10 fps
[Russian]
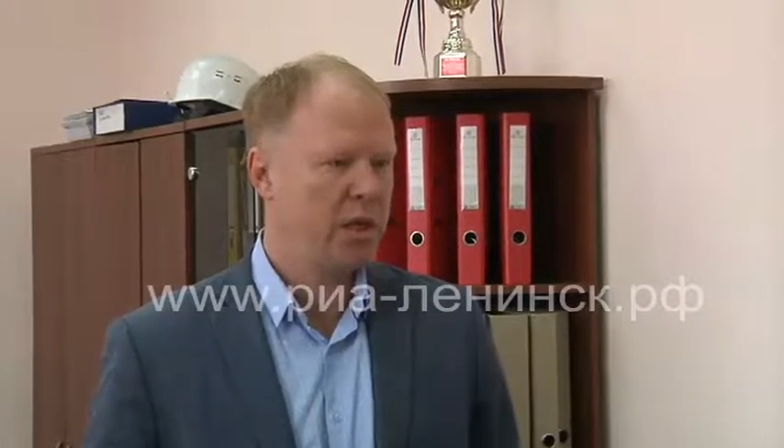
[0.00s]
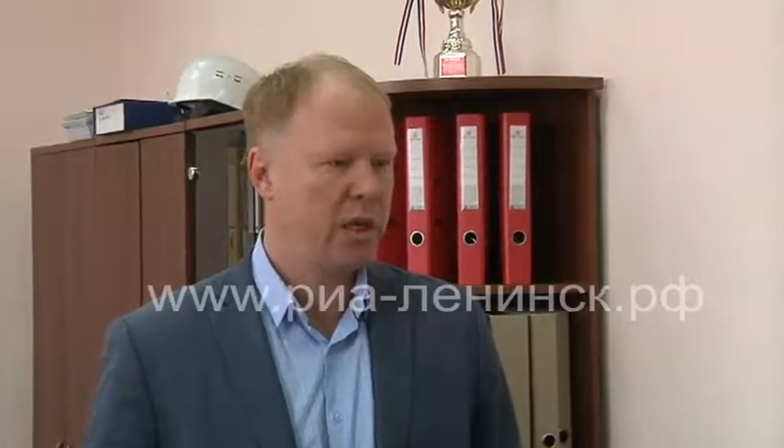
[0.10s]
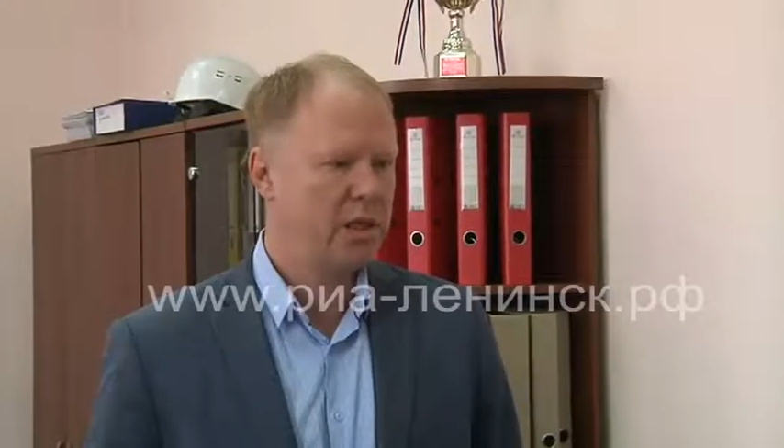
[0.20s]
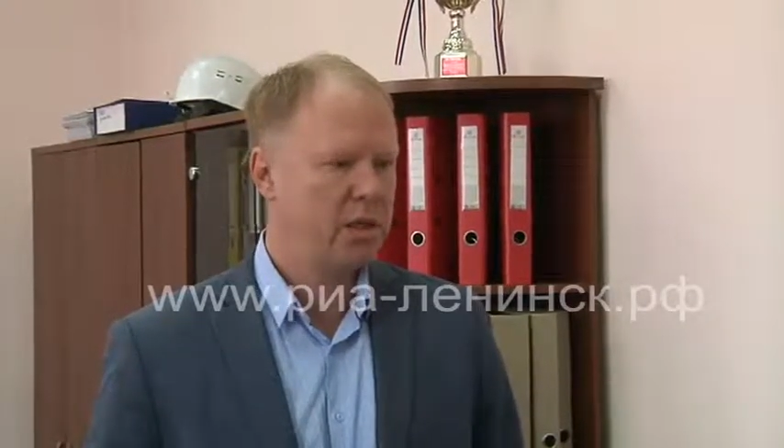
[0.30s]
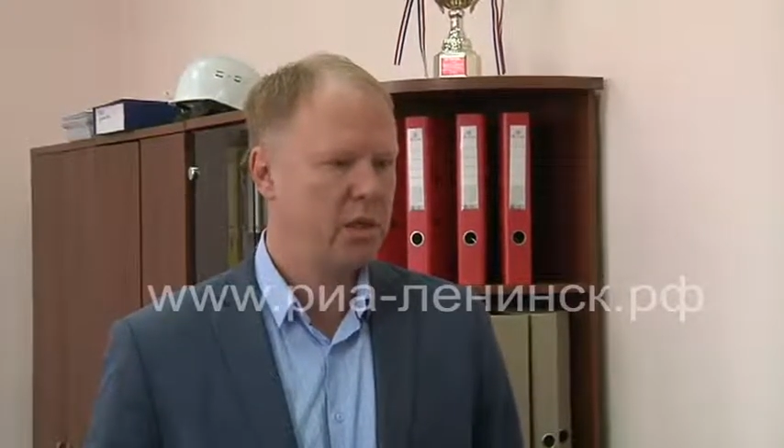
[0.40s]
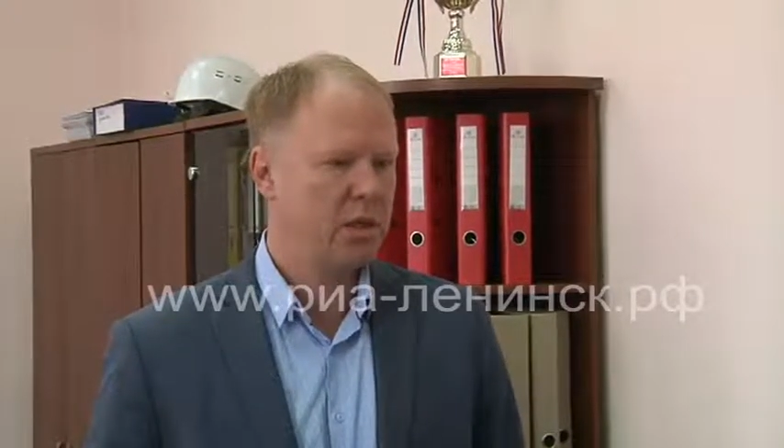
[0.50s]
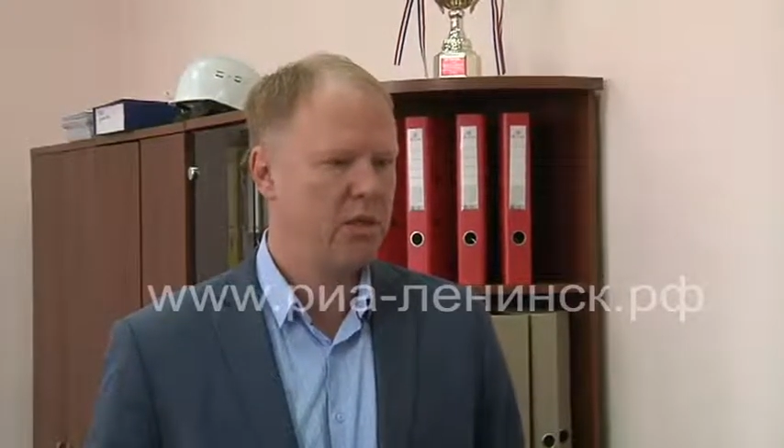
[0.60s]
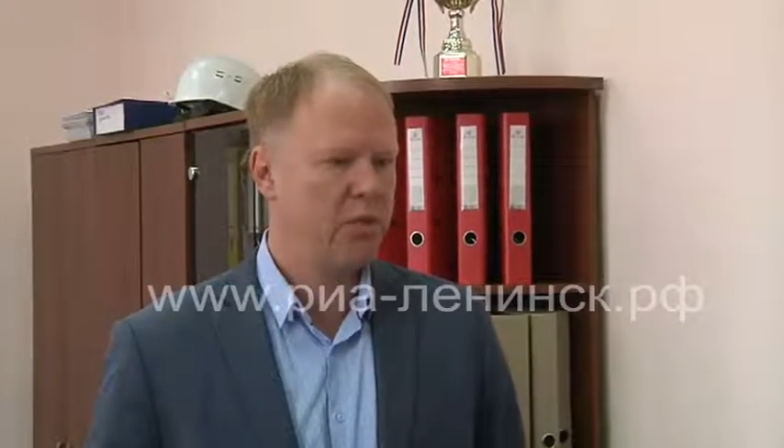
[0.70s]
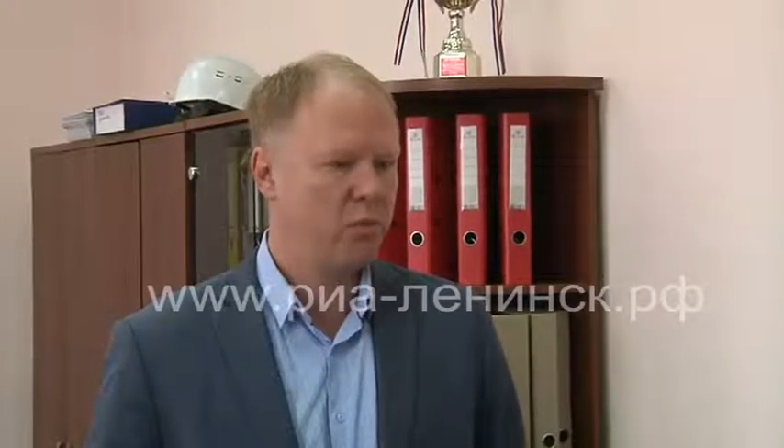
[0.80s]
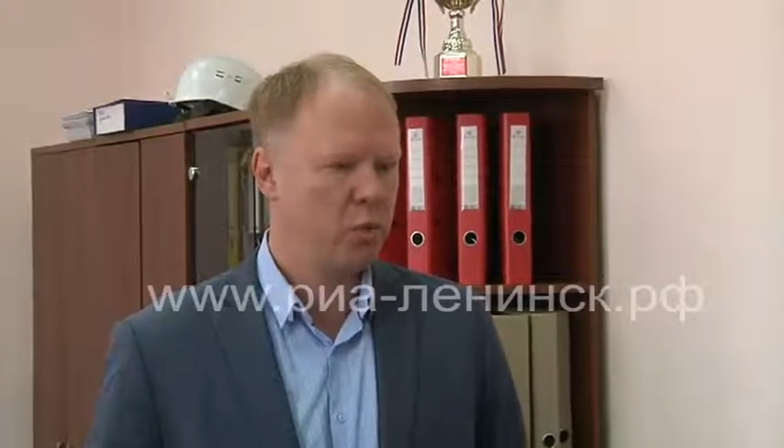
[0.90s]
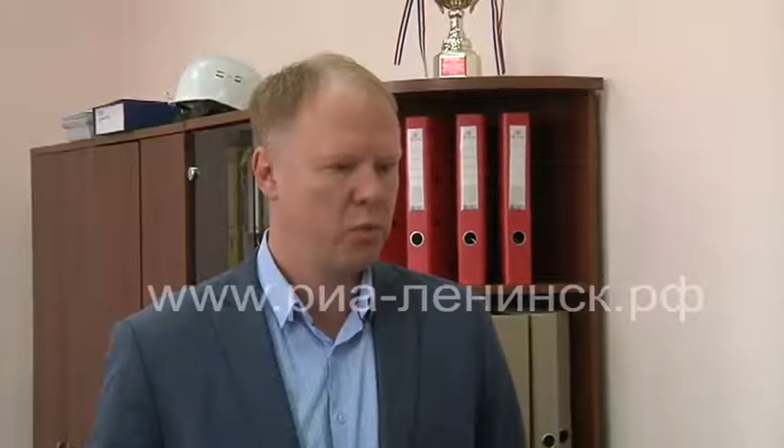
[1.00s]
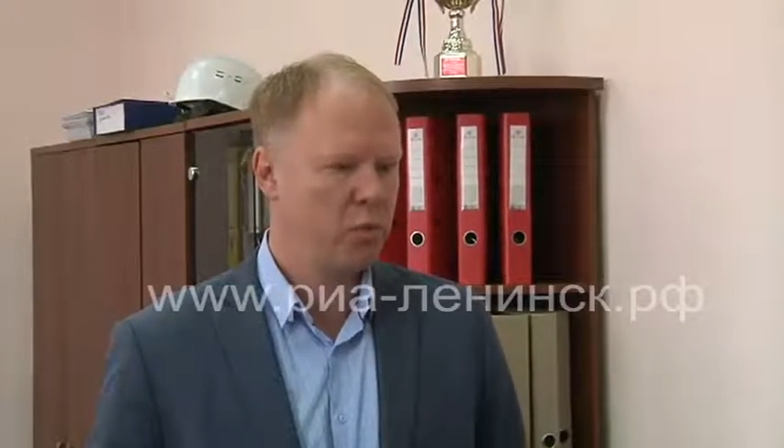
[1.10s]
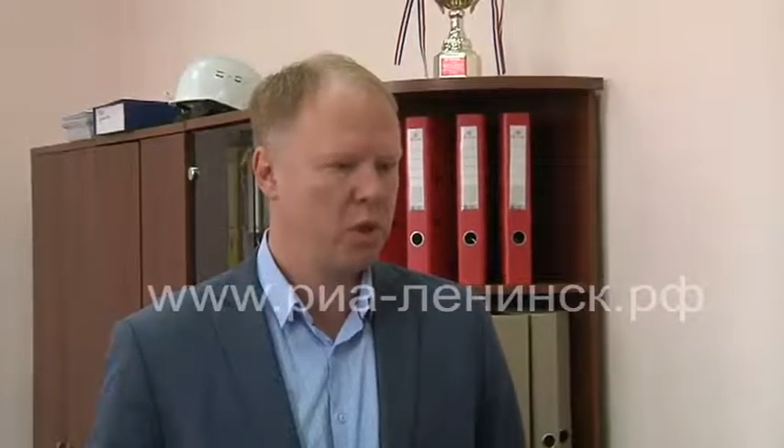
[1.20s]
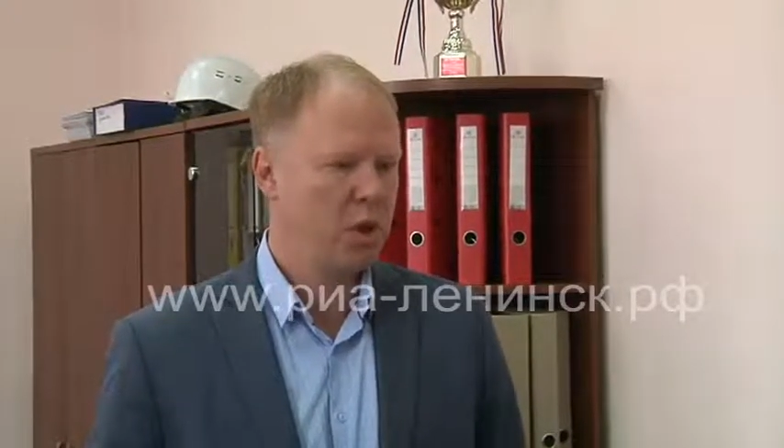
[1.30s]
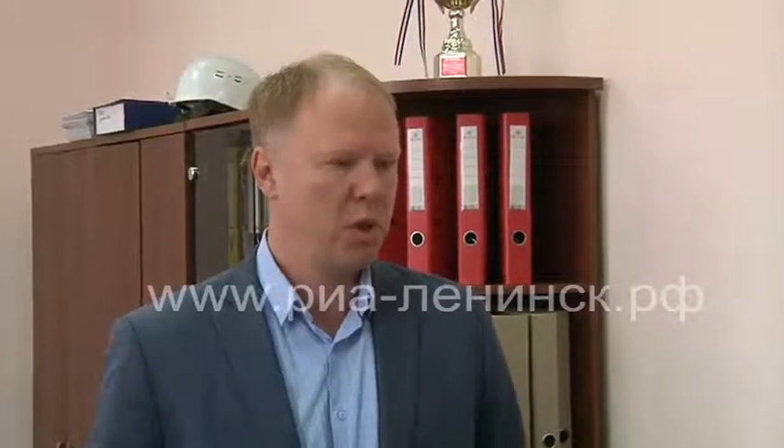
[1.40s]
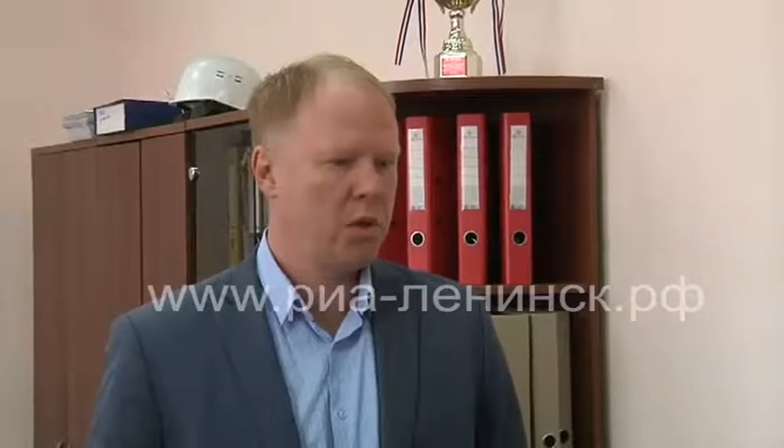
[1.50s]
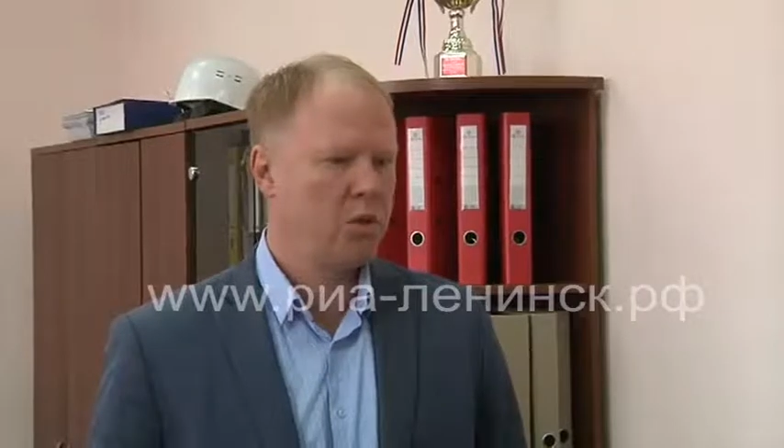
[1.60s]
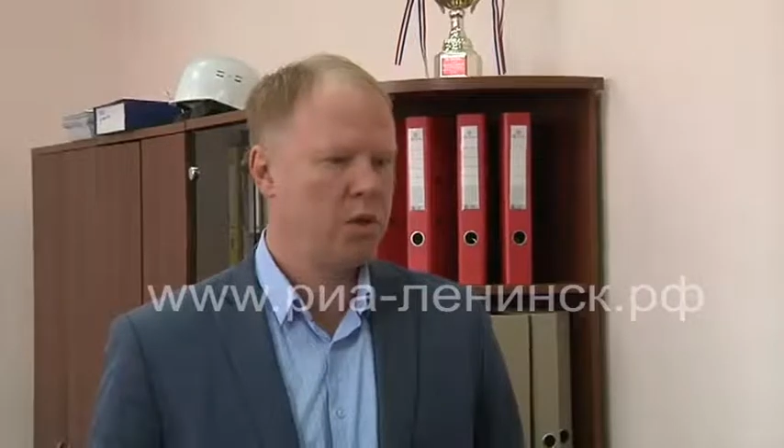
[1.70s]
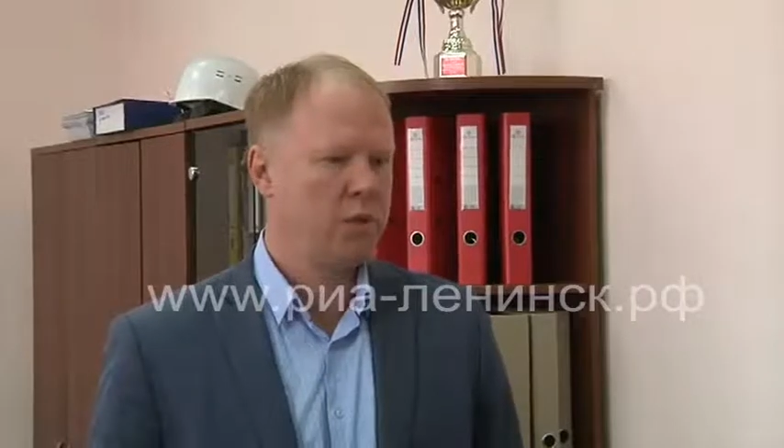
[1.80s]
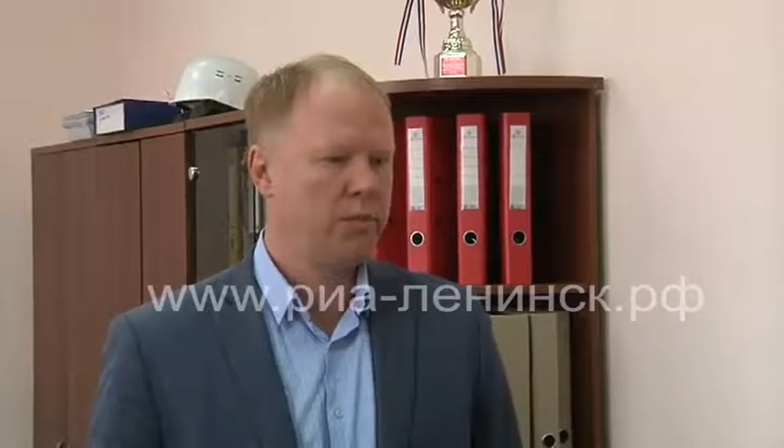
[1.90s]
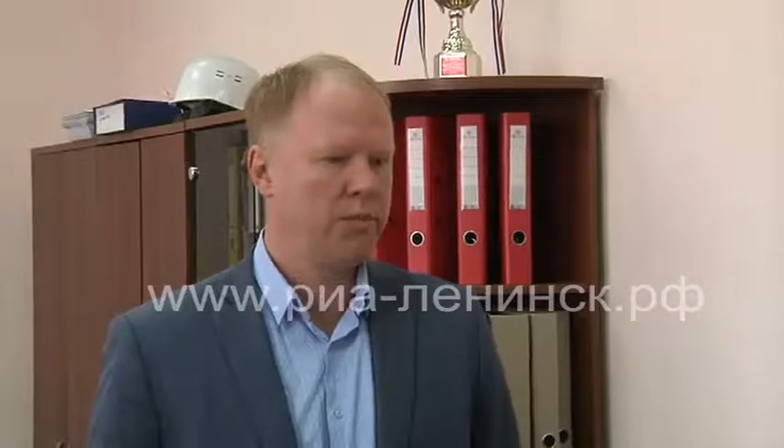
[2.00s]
горячую воду. То есть,